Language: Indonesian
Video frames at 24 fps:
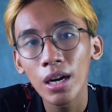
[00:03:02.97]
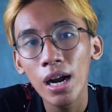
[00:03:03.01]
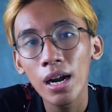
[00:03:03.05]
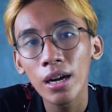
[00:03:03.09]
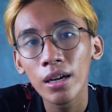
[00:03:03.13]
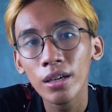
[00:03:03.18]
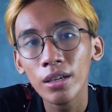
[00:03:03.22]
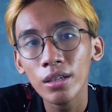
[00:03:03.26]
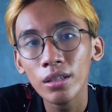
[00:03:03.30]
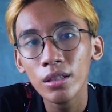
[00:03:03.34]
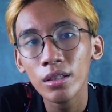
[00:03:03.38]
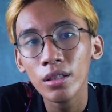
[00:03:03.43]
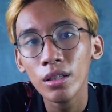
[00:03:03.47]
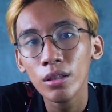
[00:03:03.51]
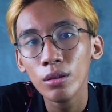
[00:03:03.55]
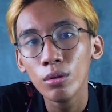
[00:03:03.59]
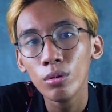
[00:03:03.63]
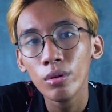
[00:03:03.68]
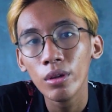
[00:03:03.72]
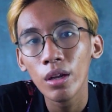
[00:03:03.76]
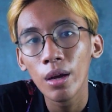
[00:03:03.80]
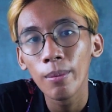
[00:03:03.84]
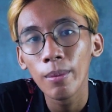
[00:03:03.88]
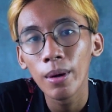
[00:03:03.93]
tragis di
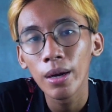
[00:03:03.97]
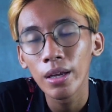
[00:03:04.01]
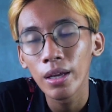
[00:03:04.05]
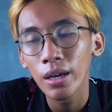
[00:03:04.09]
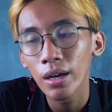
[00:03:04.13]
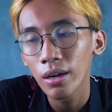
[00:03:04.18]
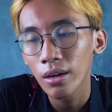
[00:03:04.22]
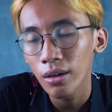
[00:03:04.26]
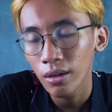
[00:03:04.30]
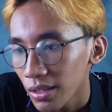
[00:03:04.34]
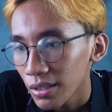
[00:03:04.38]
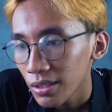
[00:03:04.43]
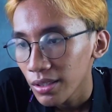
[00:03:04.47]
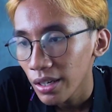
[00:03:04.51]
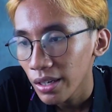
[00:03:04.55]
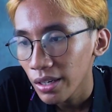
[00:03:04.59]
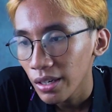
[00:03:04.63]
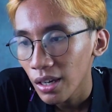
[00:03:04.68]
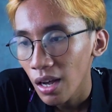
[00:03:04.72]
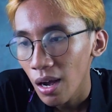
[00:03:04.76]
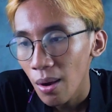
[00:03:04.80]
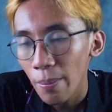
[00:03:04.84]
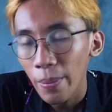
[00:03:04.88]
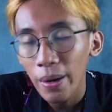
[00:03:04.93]
dunia maya.
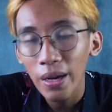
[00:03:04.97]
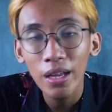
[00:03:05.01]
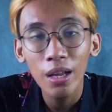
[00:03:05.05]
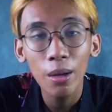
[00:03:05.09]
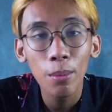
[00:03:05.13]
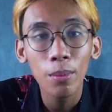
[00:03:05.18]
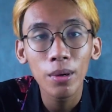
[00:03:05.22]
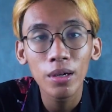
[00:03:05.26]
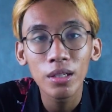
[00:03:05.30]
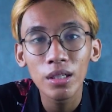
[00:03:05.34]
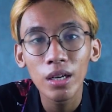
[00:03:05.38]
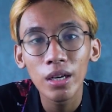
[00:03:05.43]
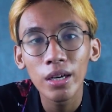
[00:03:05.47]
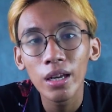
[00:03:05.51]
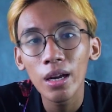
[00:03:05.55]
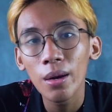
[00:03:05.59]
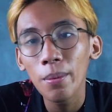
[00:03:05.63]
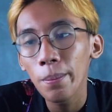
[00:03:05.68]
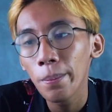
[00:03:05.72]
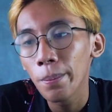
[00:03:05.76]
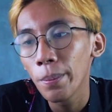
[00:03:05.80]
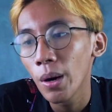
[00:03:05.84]
Sehingga banyak yang percaya